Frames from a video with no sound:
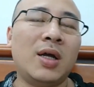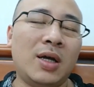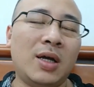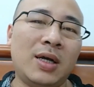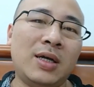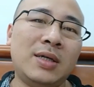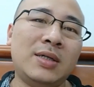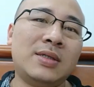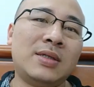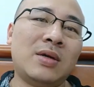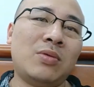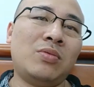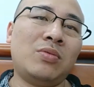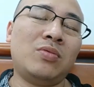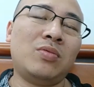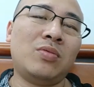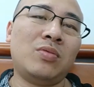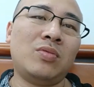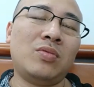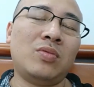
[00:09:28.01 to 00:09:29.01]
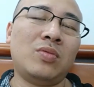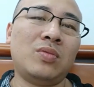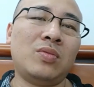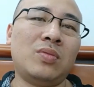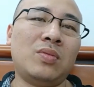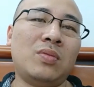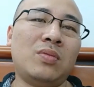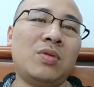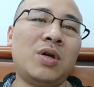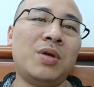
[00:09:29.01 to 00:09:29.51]
Đấy, xong
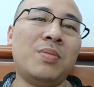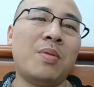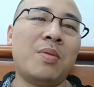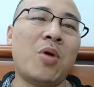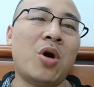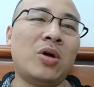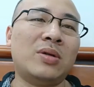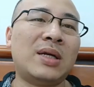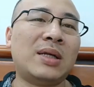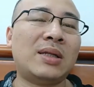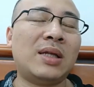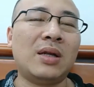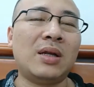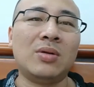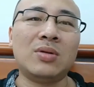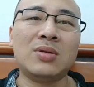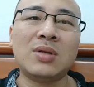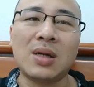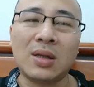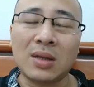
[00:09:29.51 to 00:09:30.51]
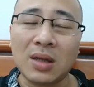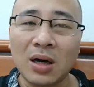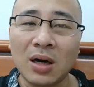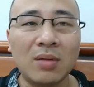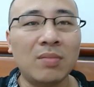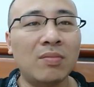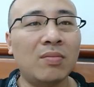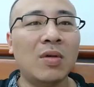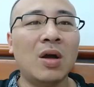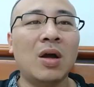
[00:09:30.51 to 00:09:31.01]
khi mà bỏ ra thịt nó rất là
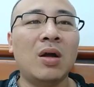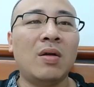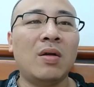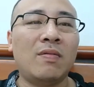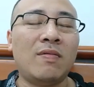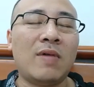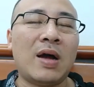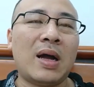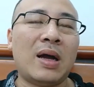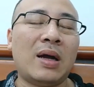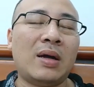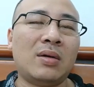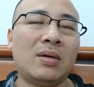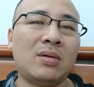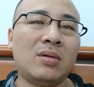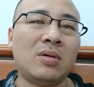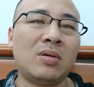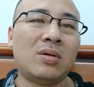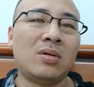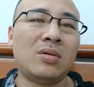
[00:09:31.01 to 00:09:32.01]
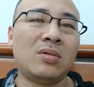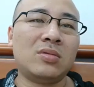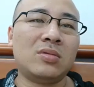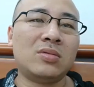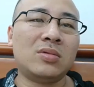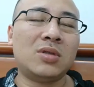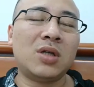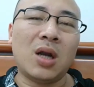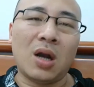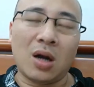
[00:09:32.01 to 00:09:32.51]
thơm và
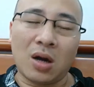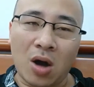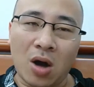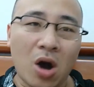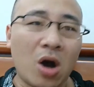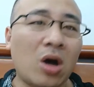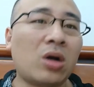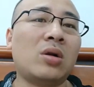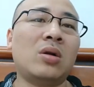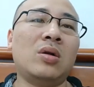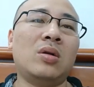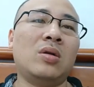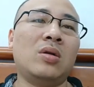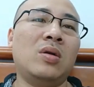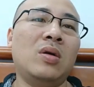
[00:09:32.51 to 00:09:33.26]
rất là ngọt.